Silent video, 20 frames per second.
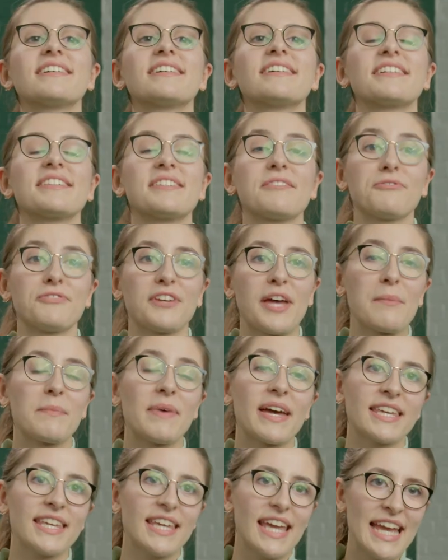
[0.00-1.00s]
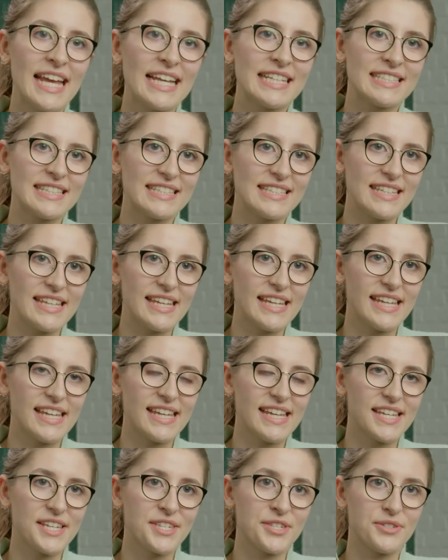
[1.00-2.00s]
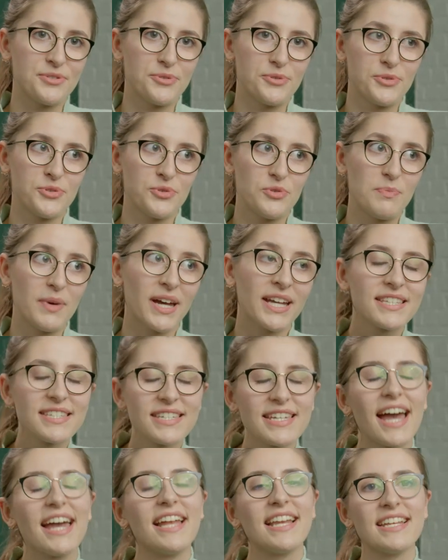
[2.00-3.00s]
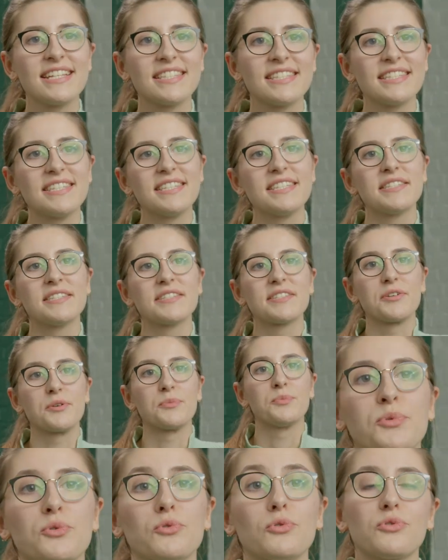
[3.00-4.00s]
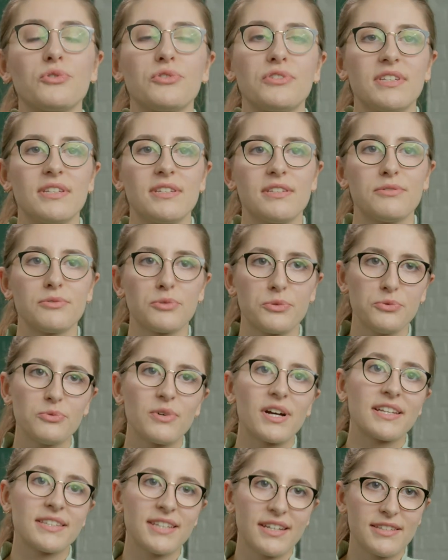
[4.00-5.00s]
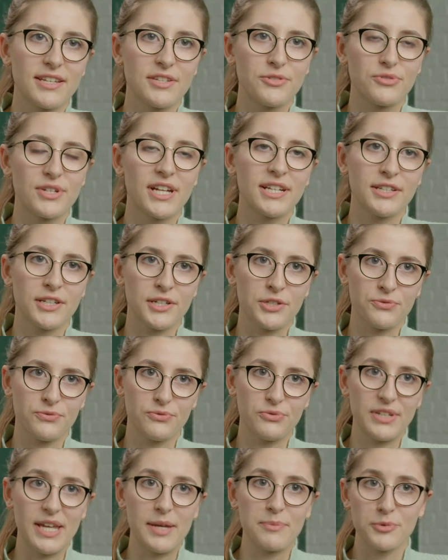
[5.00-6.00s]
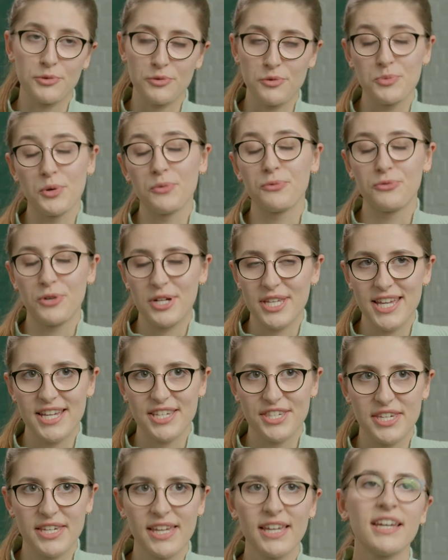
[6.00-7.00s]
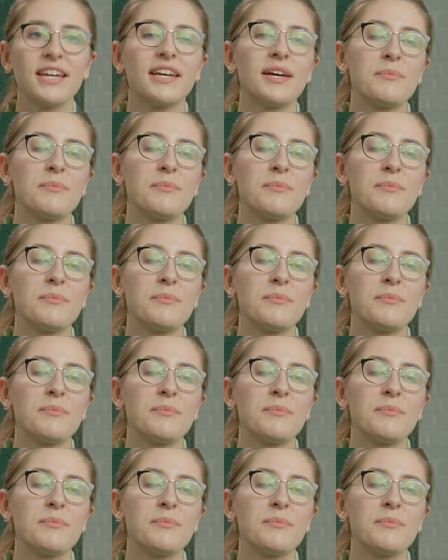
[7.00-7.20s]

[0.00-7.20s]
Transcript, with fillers: euh, j'ai fait un bac S et je suis partie à l'Estis pour le côté surtout international car je voulais absolument voyager